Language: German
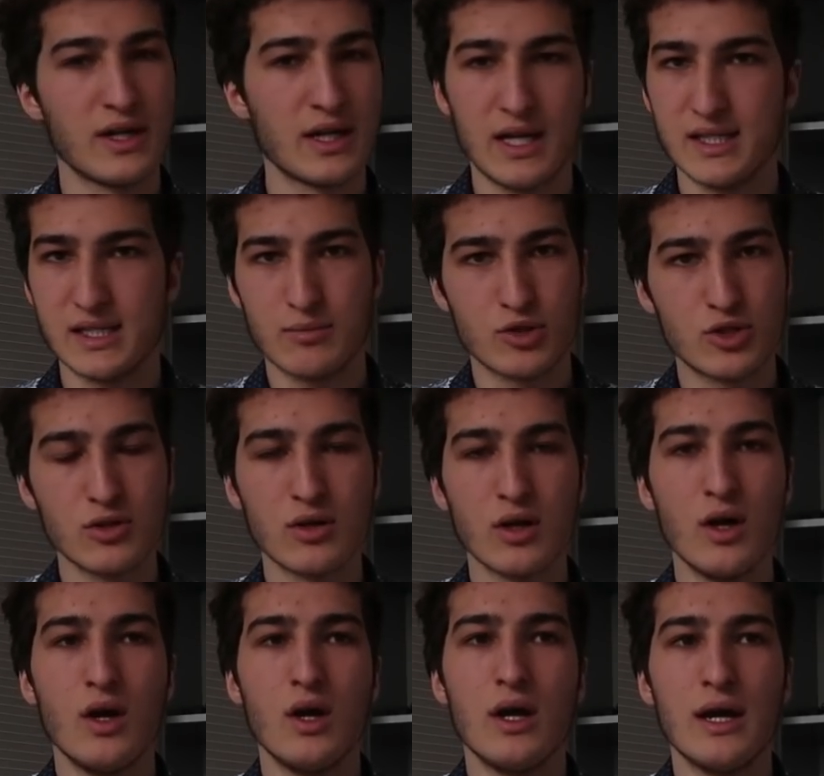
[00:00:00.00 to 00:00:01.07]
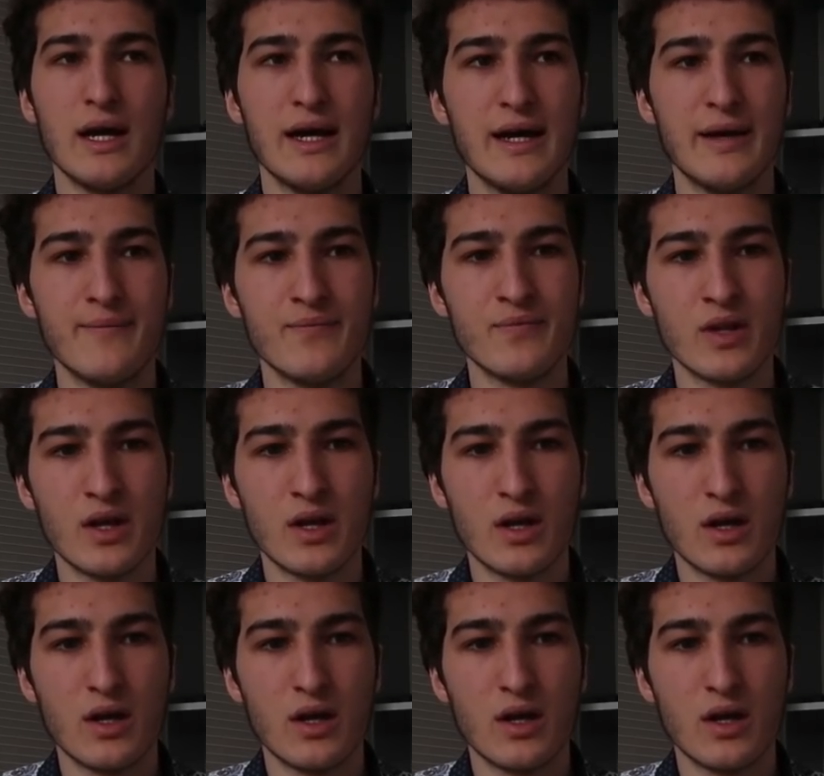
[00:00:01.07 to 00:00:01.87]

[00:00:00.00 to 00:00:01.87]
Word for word: halt alles am Stück ähm,